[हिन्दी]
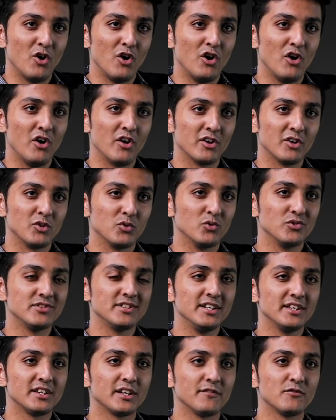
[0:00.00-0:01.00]
और
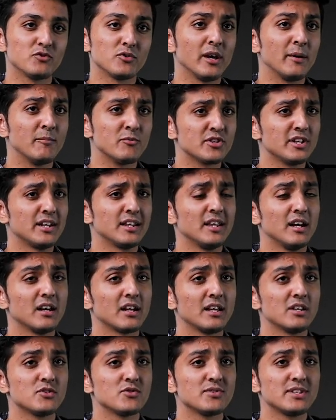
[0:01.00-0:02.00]
दूसरी तरफ जो है मुझे ये था
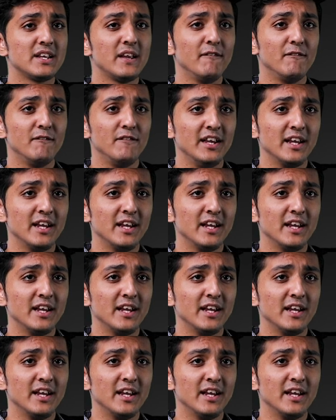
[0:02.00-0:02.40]
कि जो इसकी